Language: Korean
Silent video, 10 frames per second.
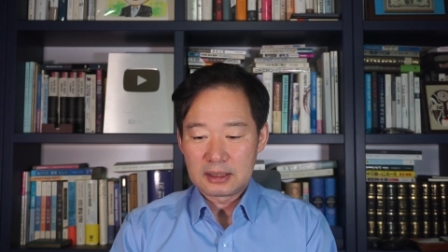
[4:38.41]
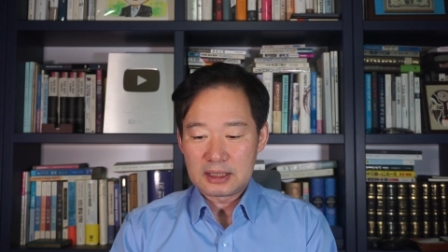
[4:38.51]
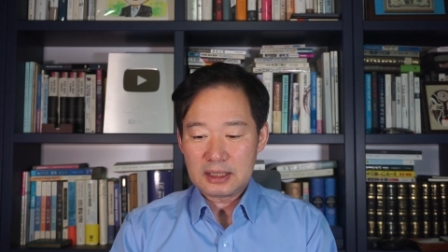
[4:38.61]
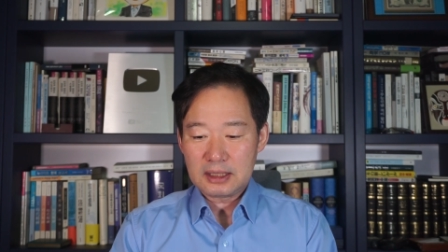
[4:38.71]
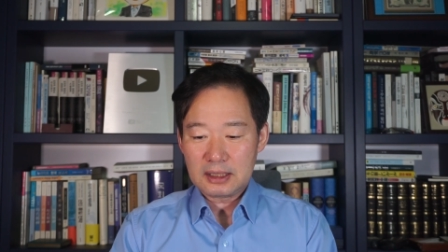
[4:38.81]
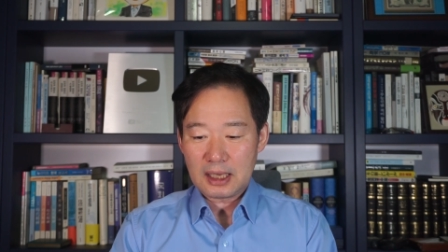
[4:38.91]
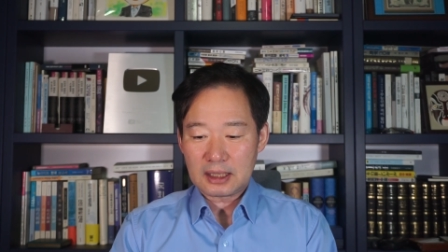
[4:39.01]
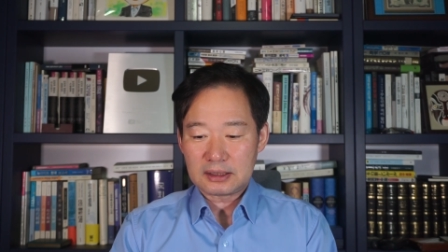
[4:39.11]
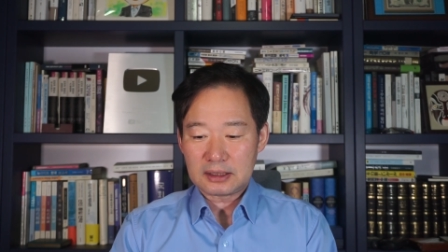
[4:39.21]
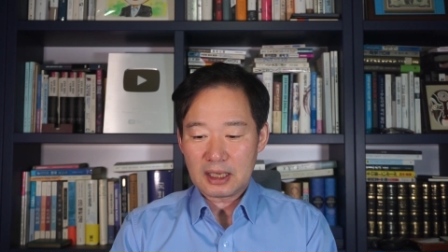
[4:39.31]

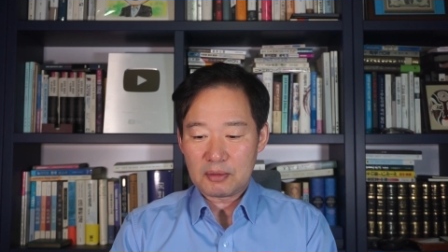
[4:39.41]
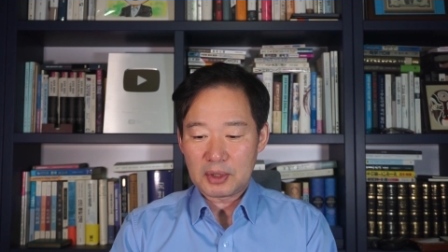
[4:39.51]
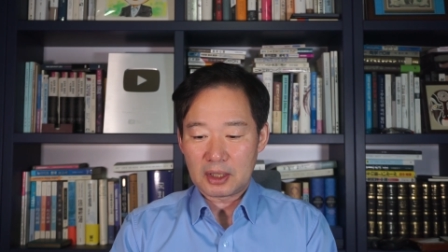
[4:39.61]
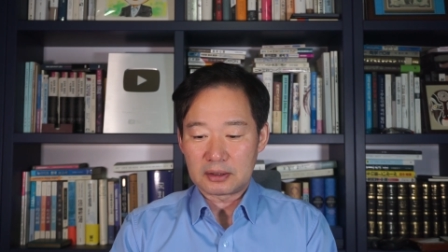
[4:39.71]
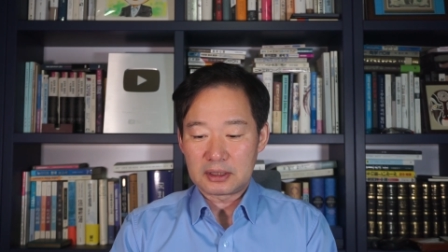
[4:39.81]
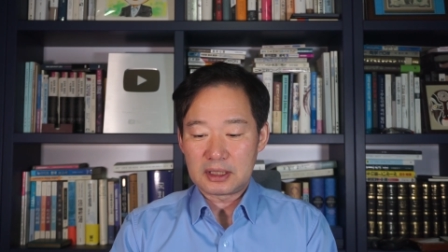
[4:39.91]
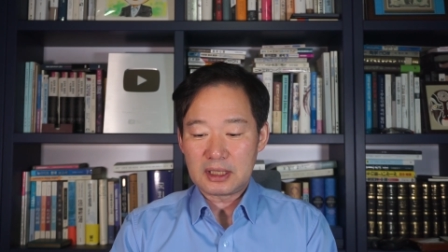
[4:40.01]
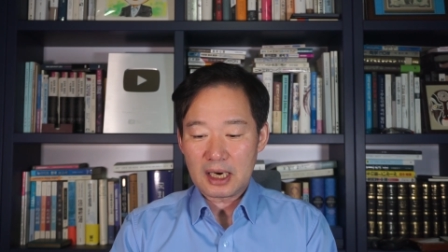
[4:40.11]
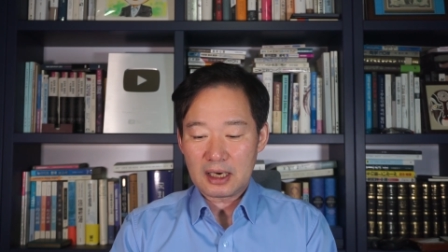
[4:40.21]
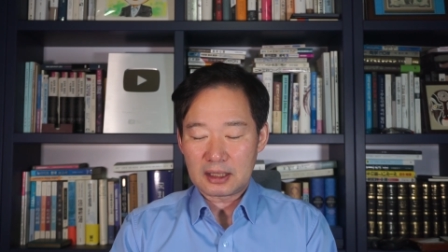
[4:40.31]
GX 하면
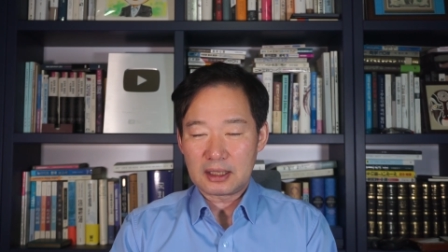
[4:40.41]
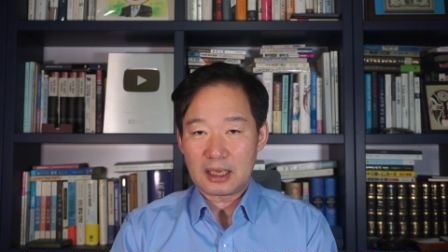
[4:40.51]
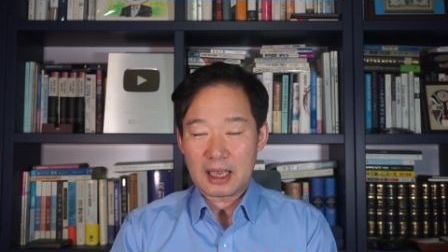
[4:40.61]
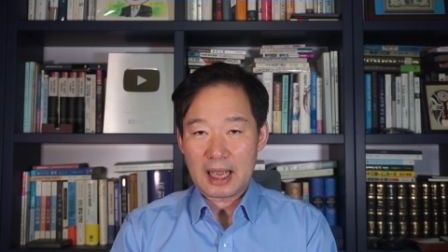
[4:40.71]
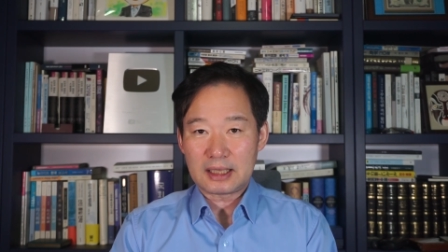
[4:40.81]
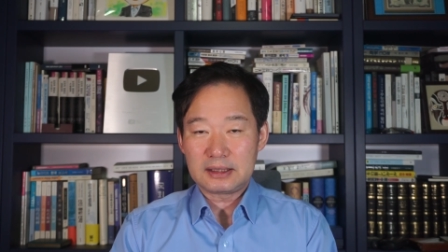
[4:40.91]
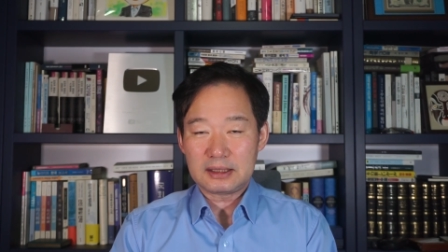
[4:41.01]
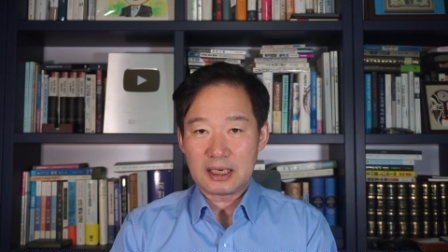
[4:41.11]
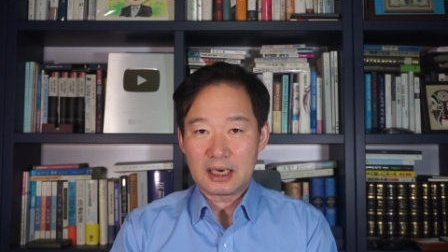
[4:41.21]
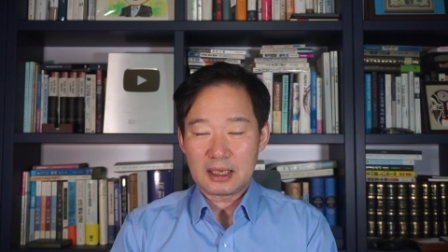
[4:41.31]
지랄 그러니까
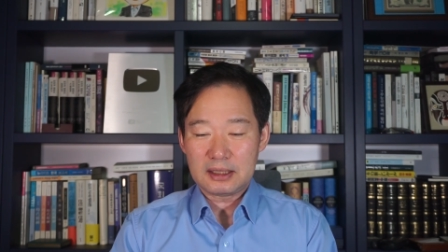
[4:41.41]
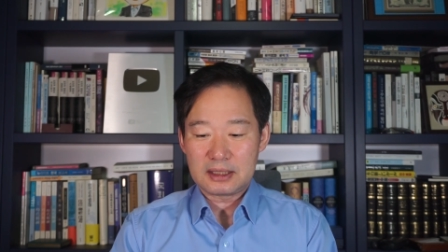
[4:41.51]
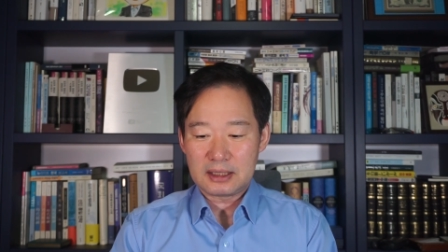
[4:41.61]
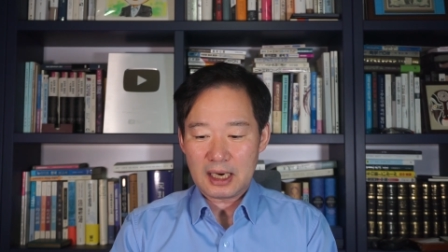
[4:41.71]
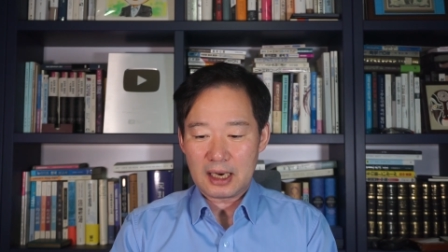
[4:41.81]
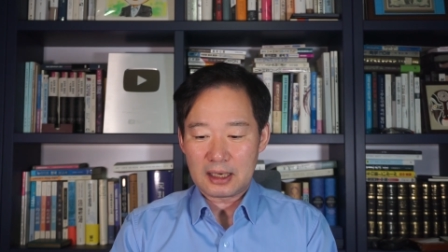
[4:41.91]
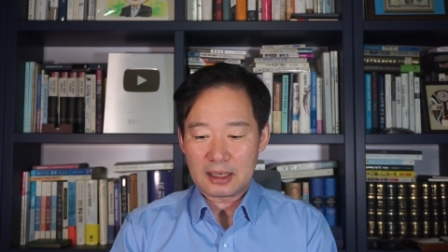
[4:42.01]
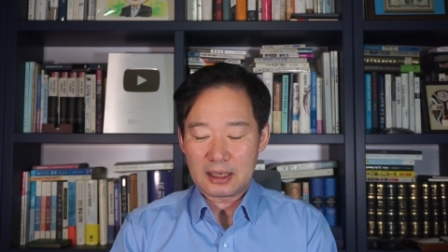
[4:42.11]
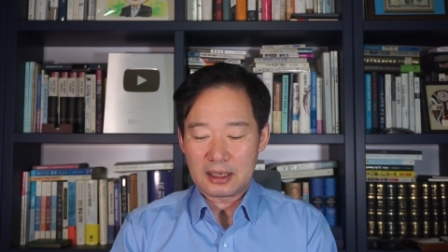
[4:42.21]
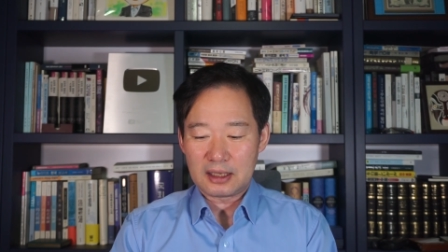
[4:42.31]
X라는 게
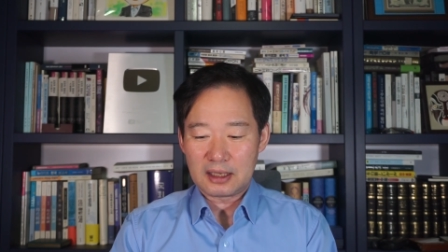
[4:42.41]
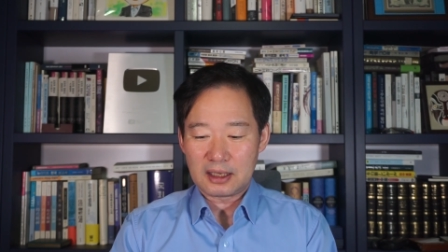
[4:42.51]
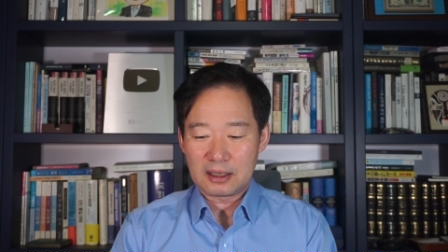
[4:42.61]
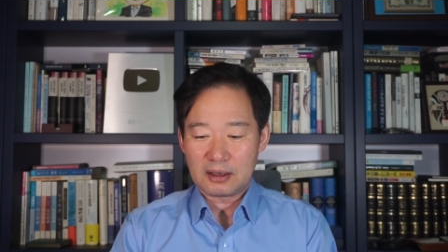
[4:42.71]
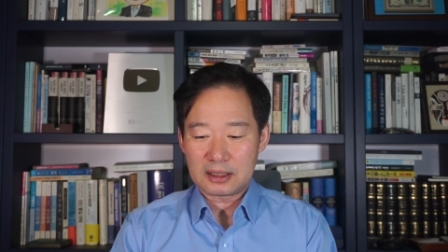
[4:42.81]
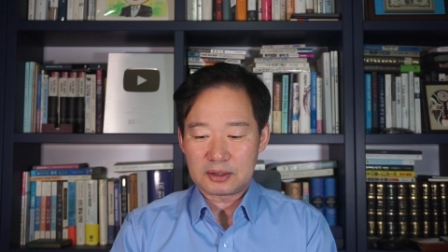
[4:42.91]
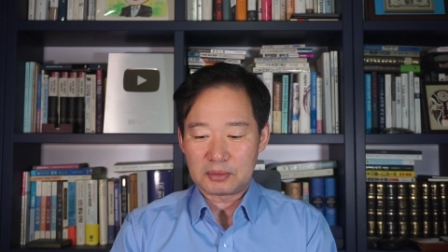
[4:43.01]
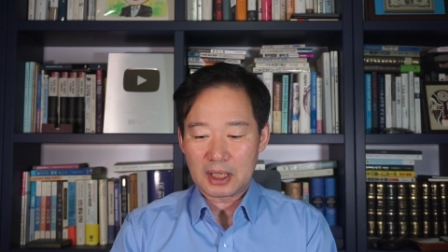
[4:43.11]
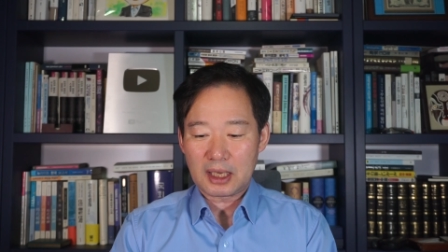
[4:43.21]
지랄인 것 같습니다.